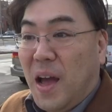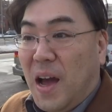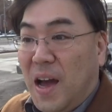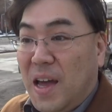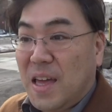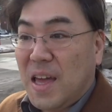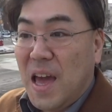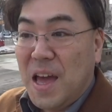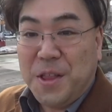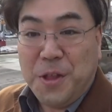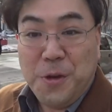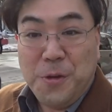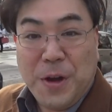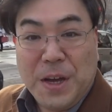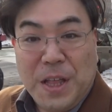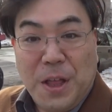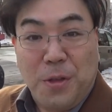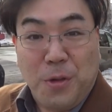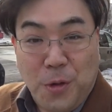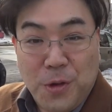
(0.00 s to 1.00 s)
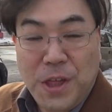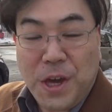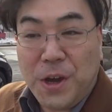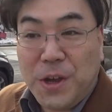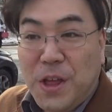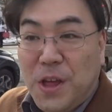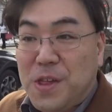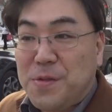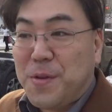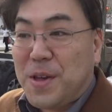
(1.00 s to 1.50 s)
はい、えー、というわけで到着
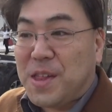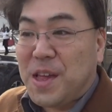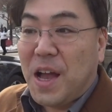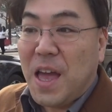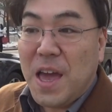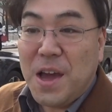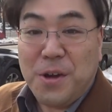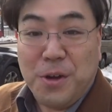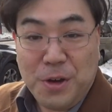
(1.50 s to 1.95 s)
いたしました、えー、